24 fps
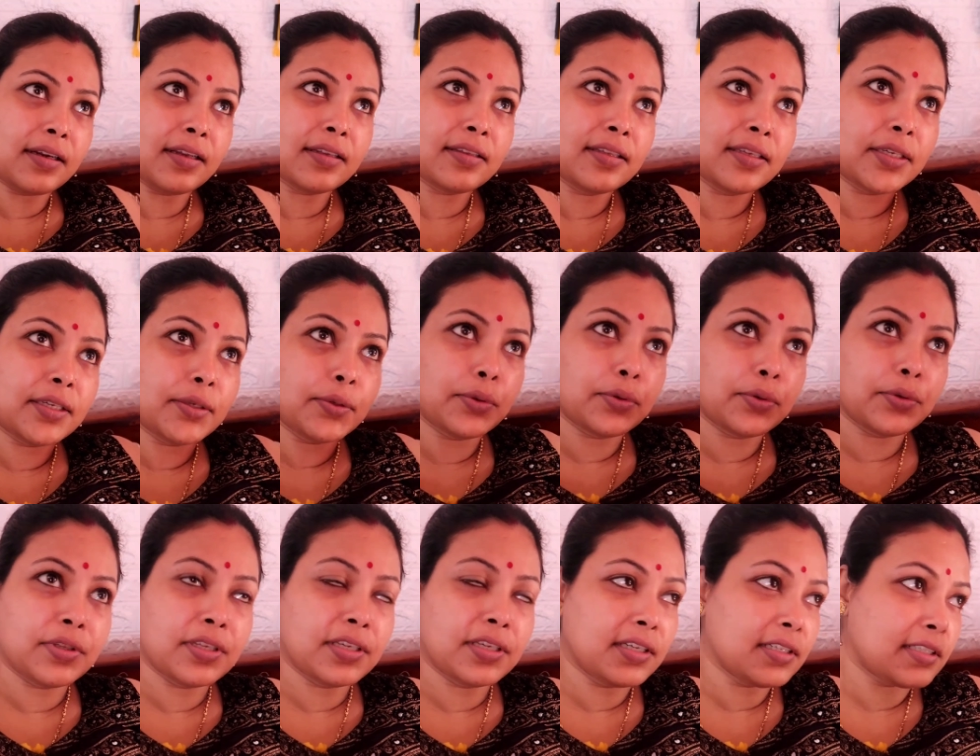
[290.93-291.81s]
আটটা থেকে
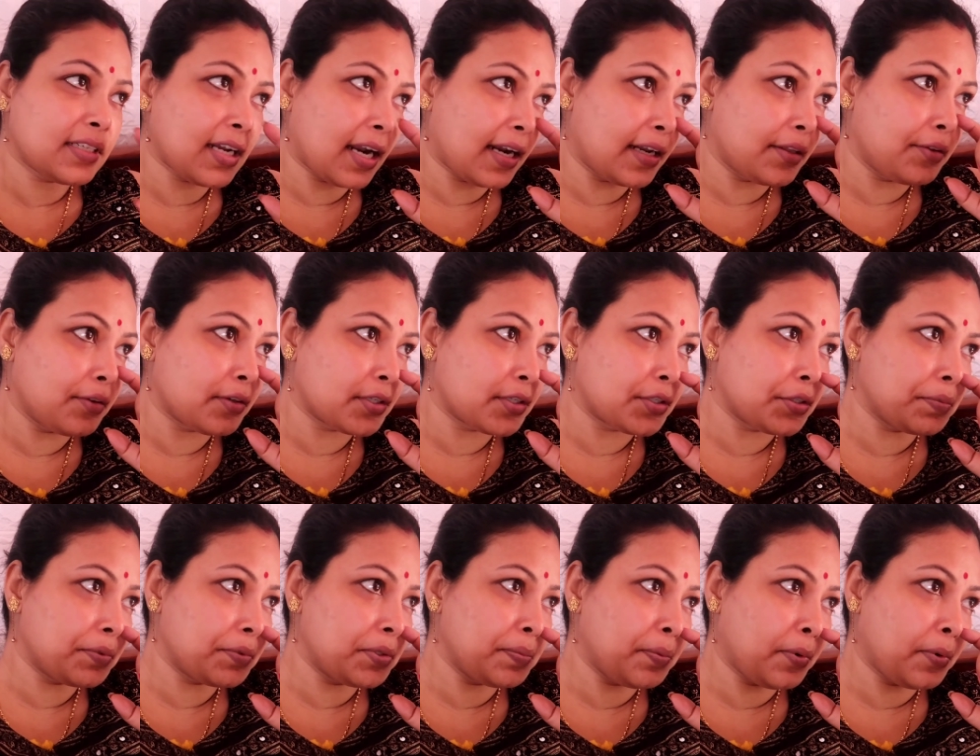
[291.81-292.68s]
ওর দিকে সাড়ে
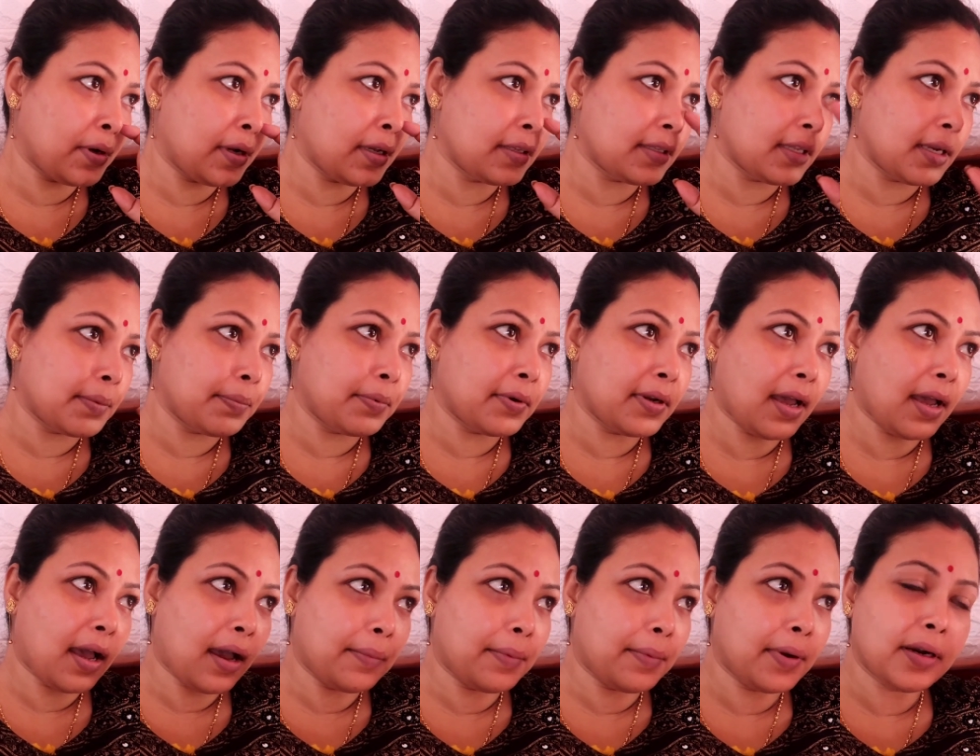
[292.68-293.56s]
দশটা অবধি পড়া
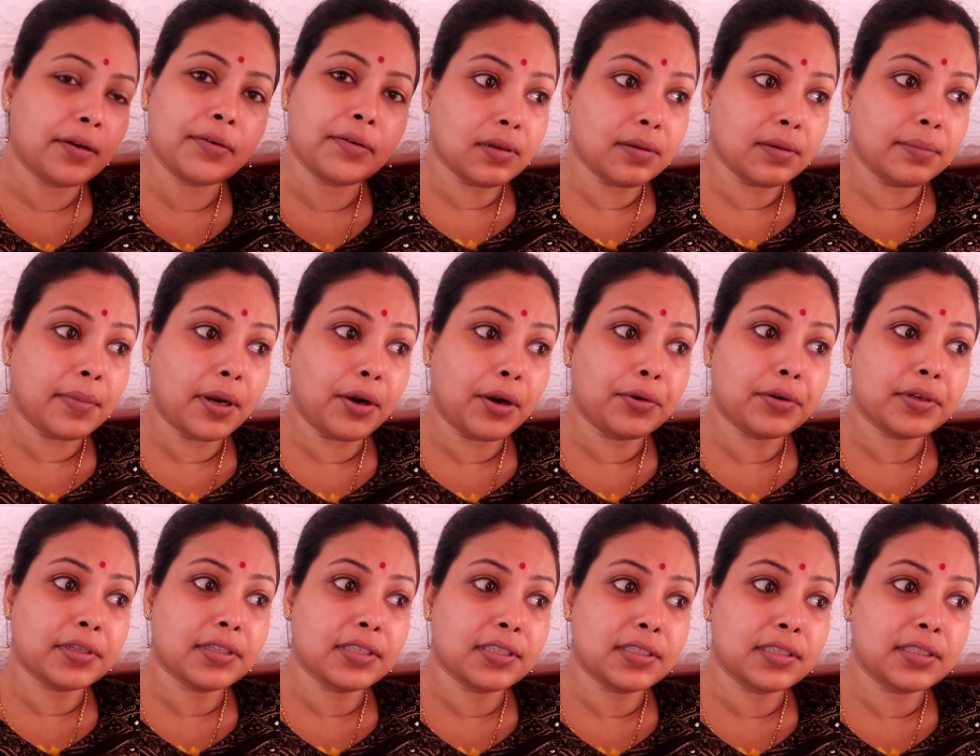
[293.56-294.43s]
তারপরে আবার
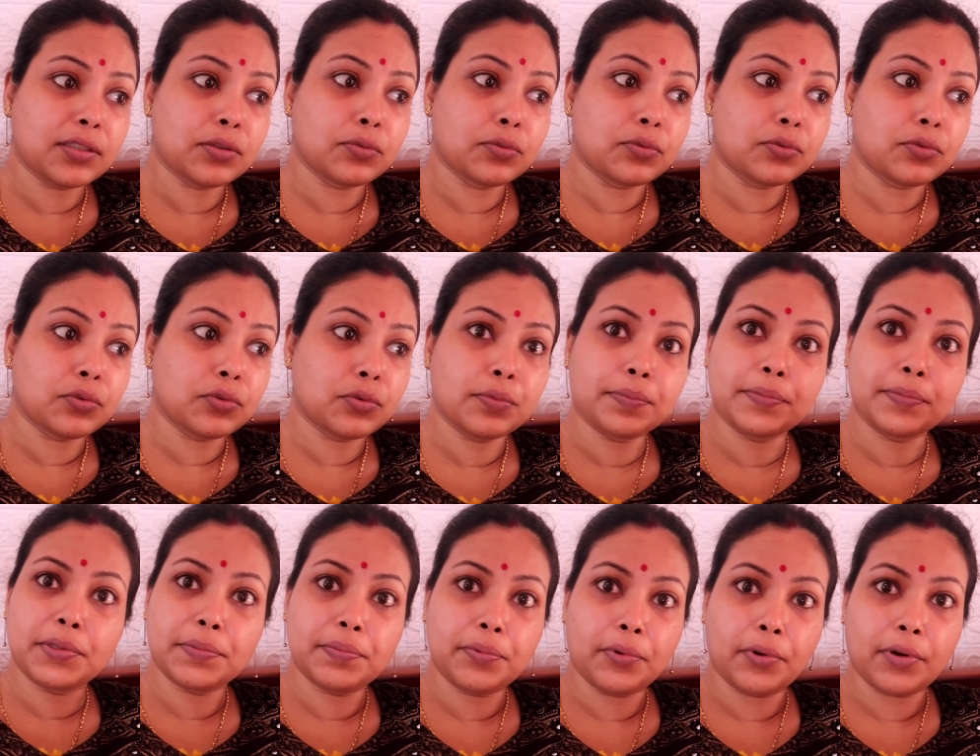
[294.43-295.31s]
বারোটা থেকে দুটো
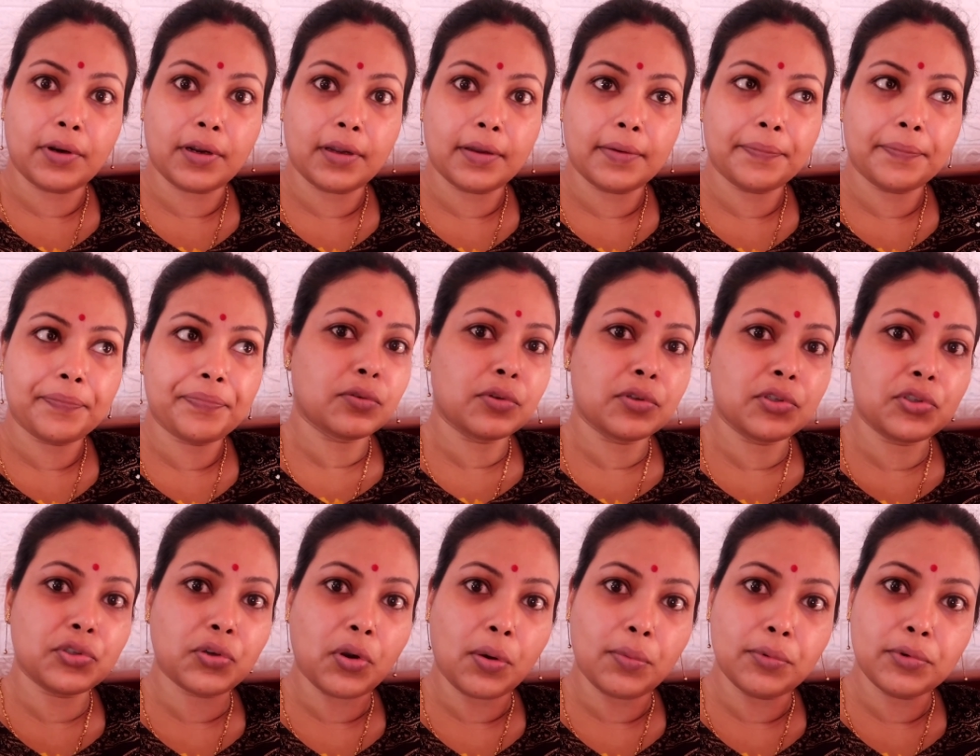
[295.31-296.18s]
অবধি পড়া তো ওই
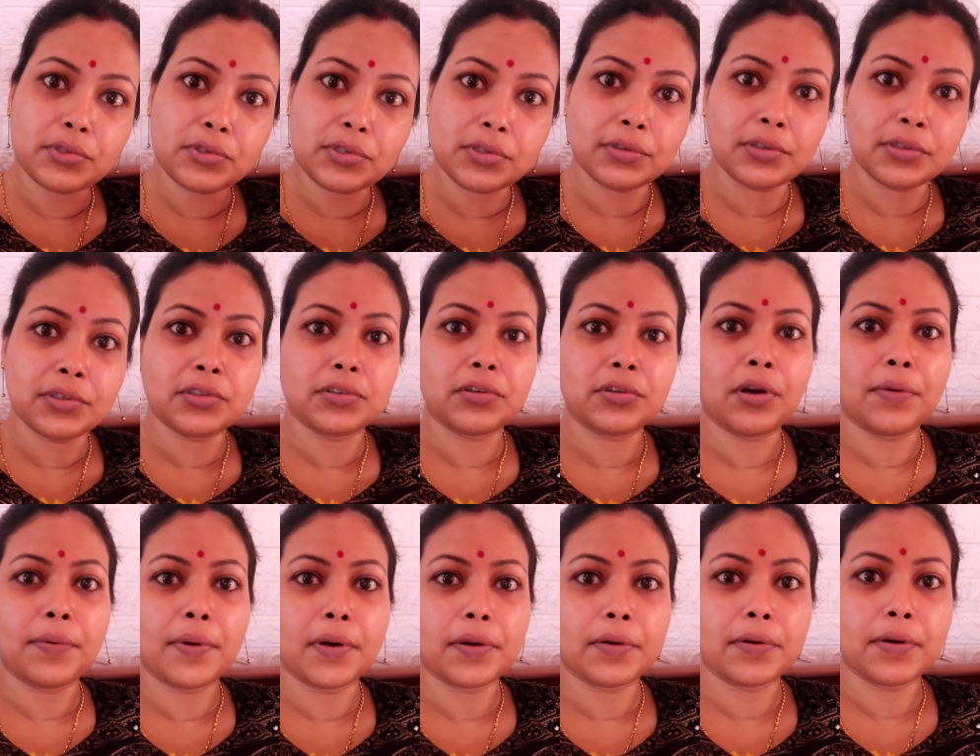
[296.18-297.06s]
সমস্ত কিছু
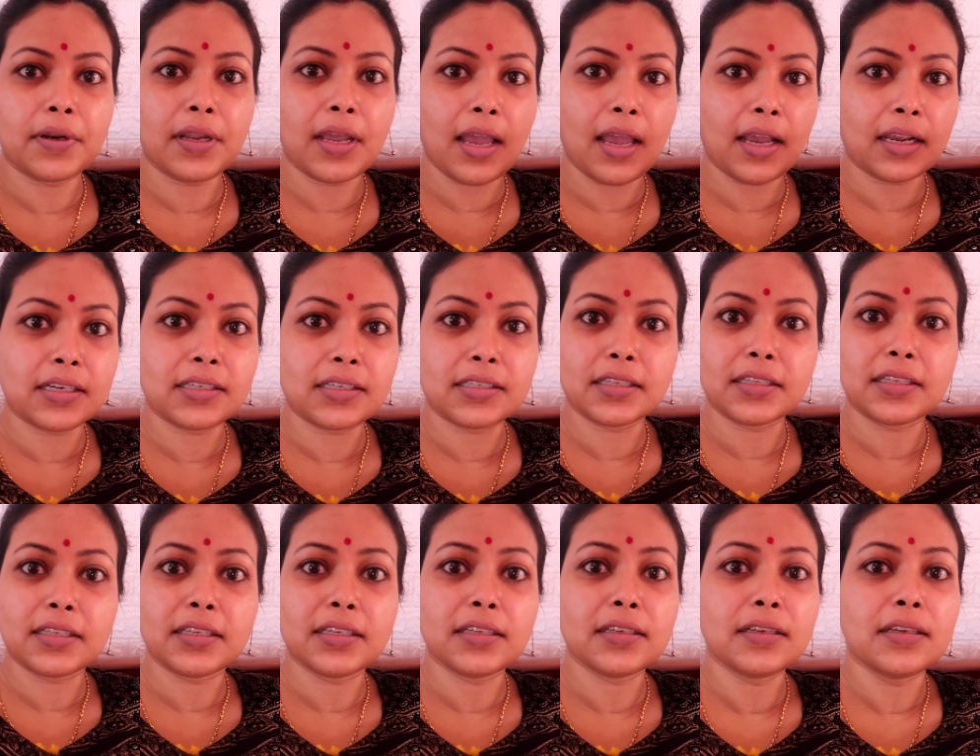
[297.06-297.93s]
কভার করে
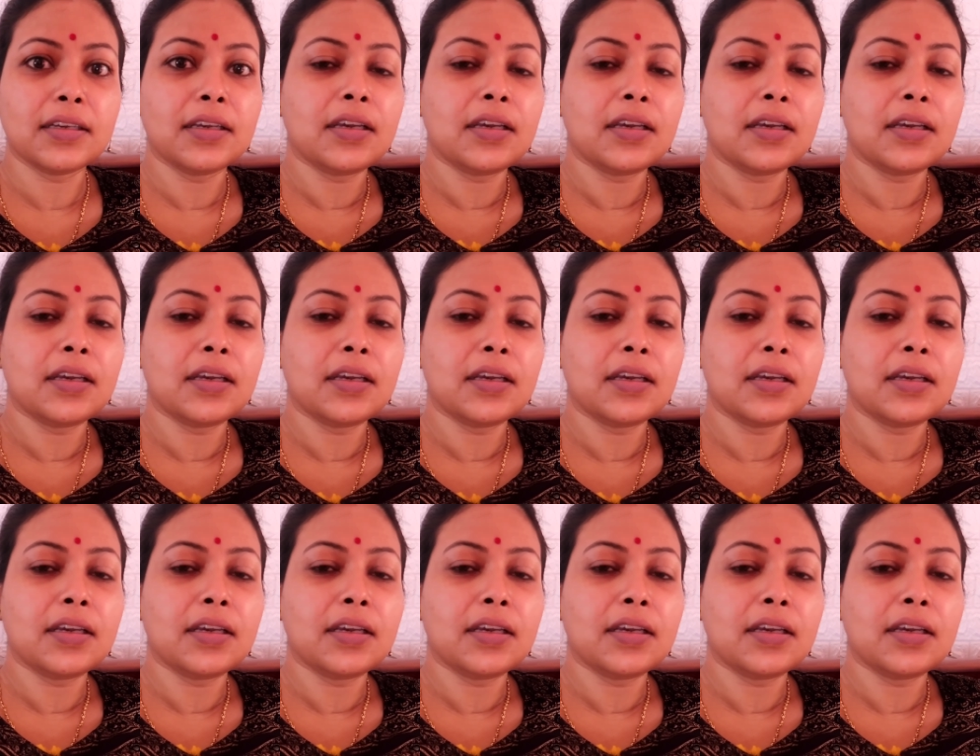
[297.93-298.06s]
একসাথে